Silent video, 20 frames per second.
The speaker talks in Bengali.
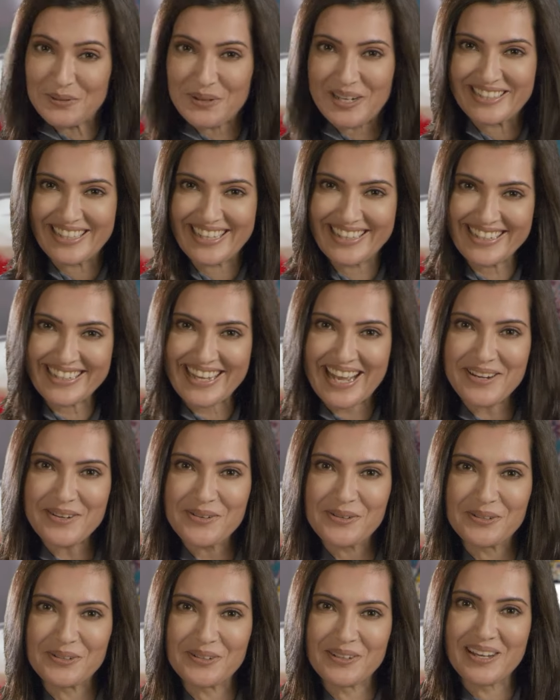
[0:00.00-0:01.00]
তো আর দেরি কেন
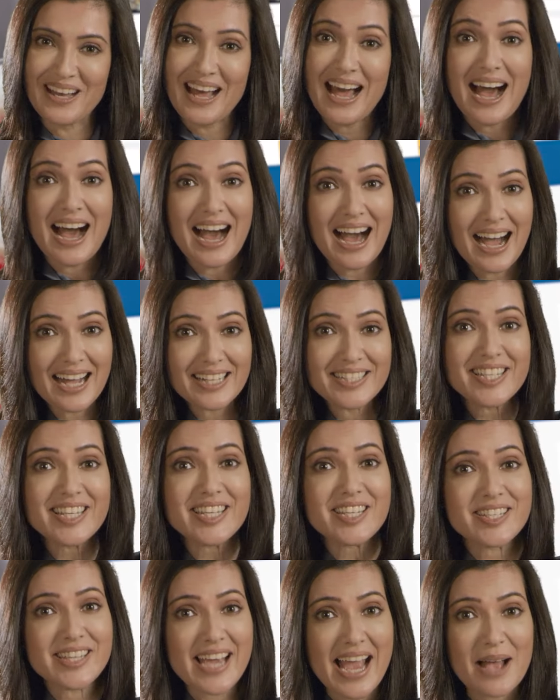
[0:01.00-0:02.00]
আজই
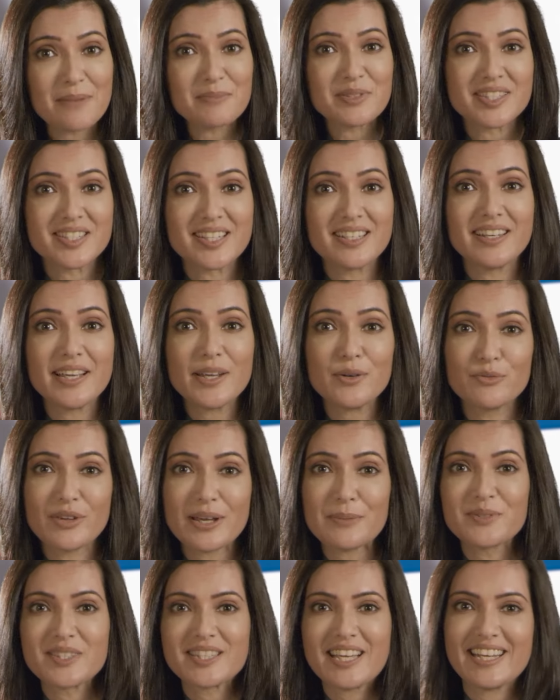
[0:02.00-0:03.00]
শ্যাম স্টিলের
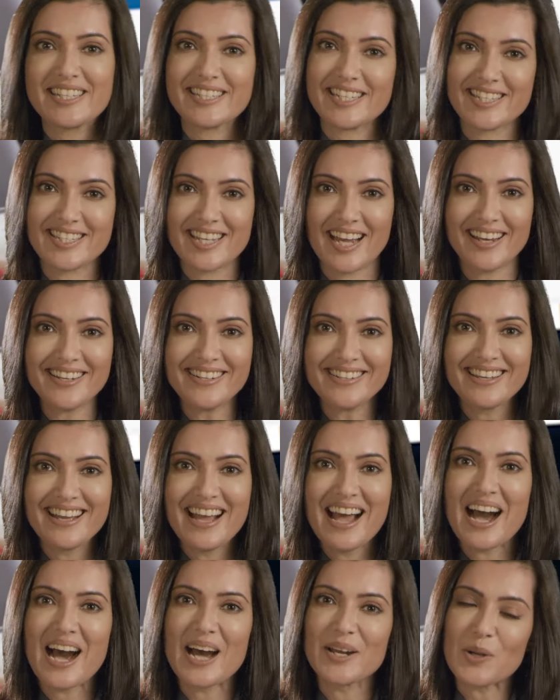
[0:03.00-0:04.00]
ওয়েবসাইটে যান
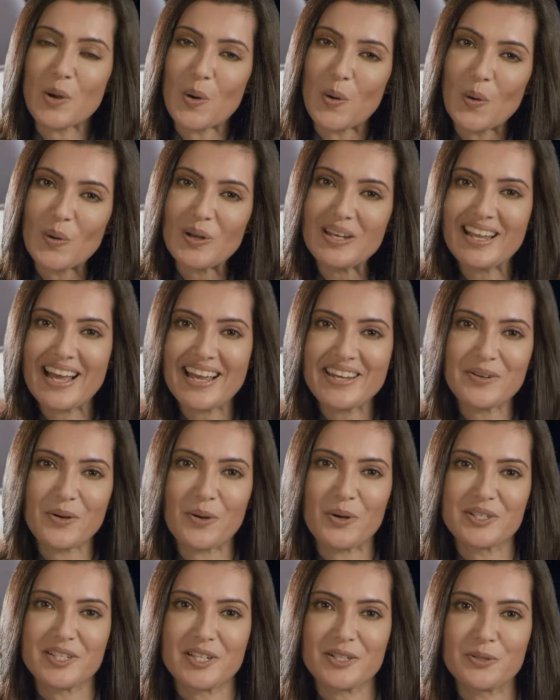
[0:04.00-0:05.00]
আর অনলাইন
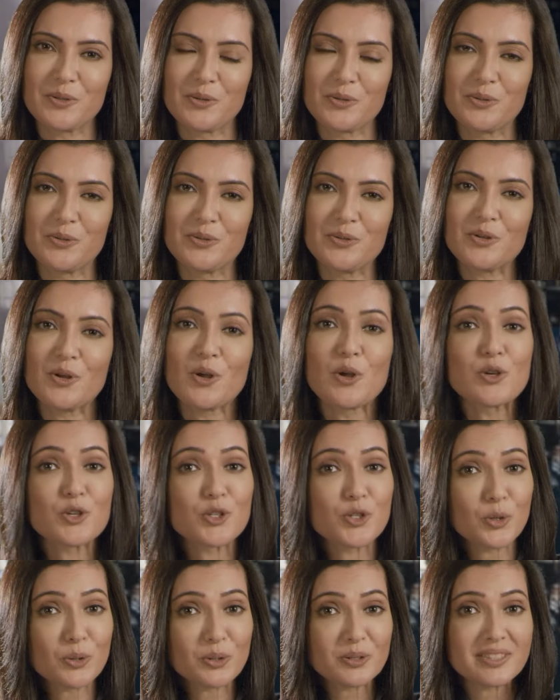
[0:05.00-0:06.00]
অর্ডার করুন
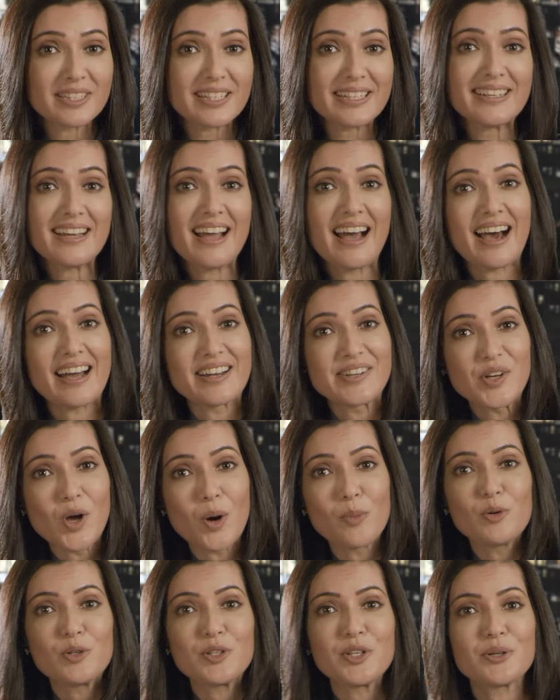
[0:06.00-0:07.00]
শক্তি আর
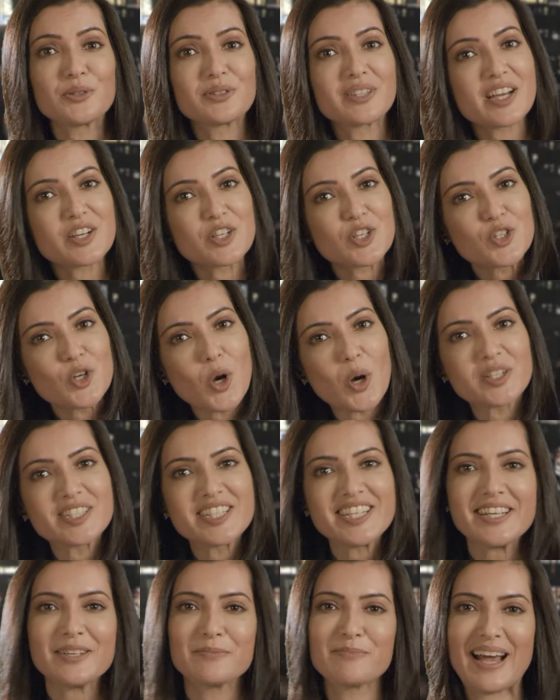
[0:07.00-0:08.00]
নমনীয়তার
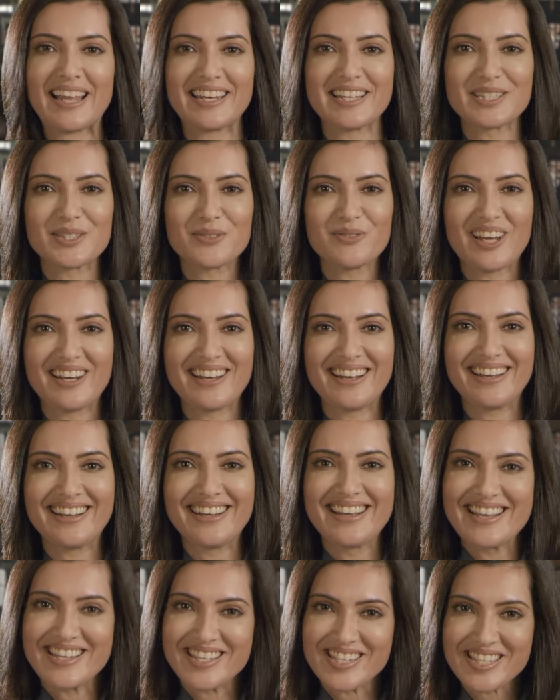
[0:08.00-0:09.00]
সঠিক ব্যালেন্সওয়ালা
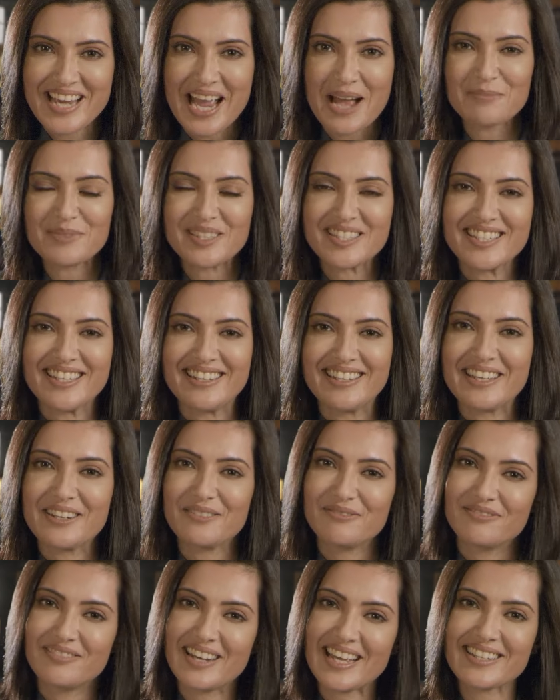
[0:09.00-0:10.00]
শ্যাম স্টিলের
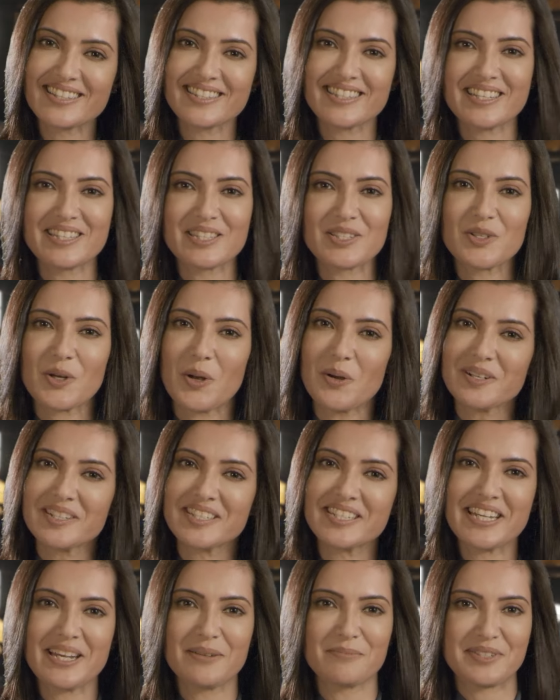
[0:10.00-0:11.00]
ফ্লেক্সি স্ট্রং
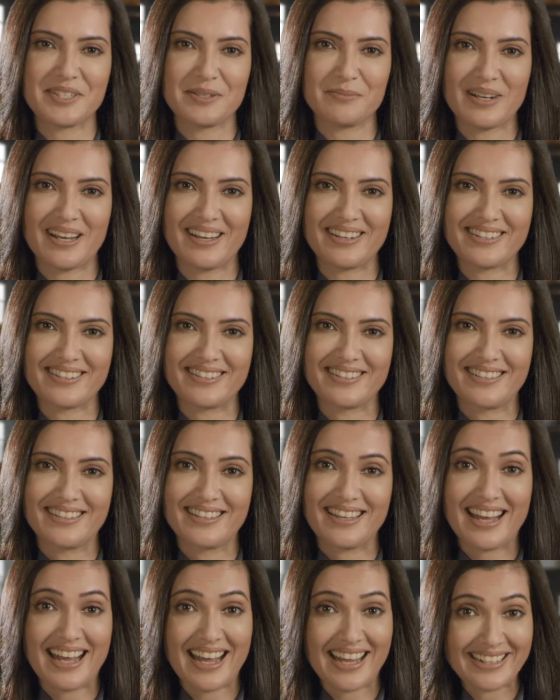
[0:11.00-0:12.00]
টিএমটি বার
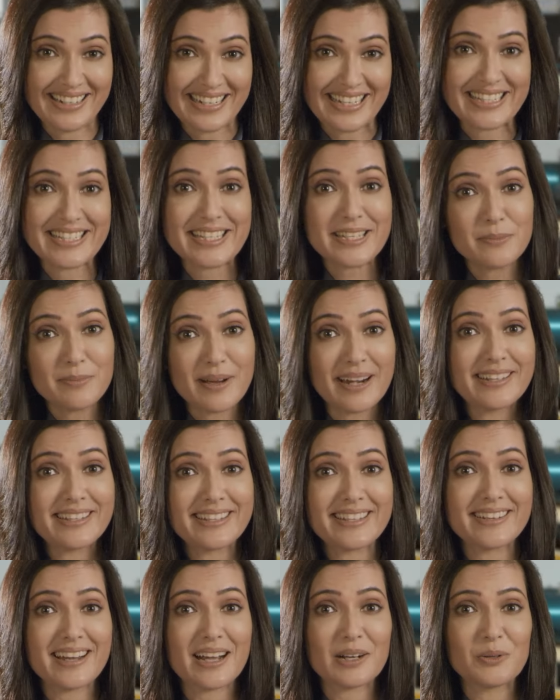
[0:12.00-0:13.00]
আর নিজের
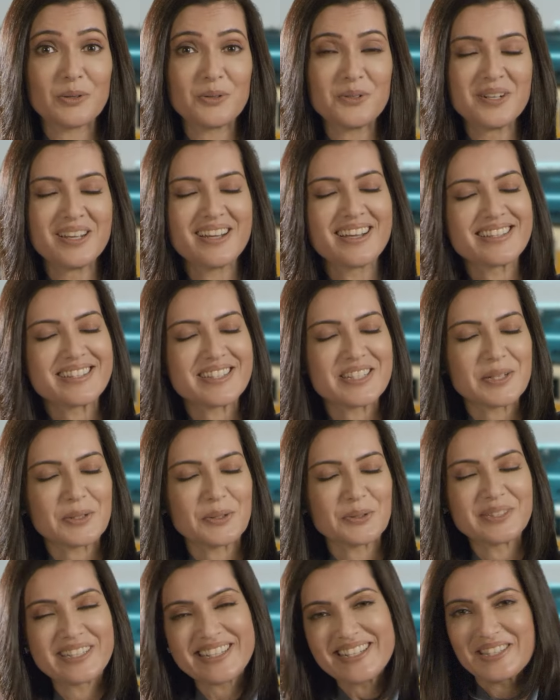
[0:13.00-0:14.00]
বাড়িতে রাখুন
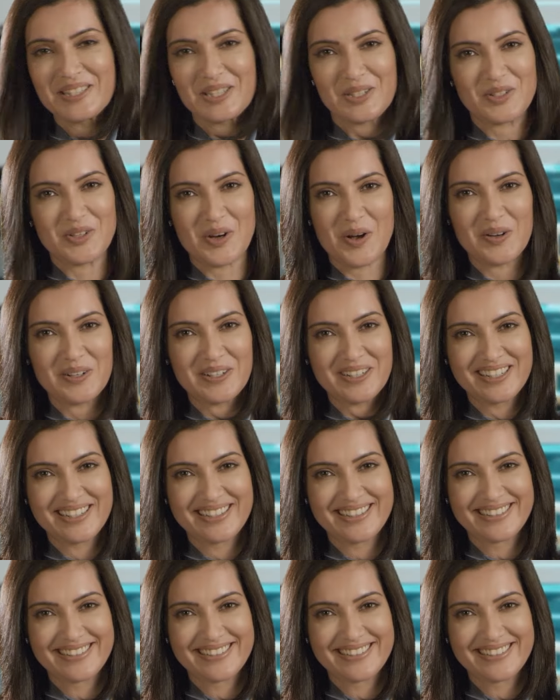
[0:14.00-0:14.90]
চিরদিন স্ট্রং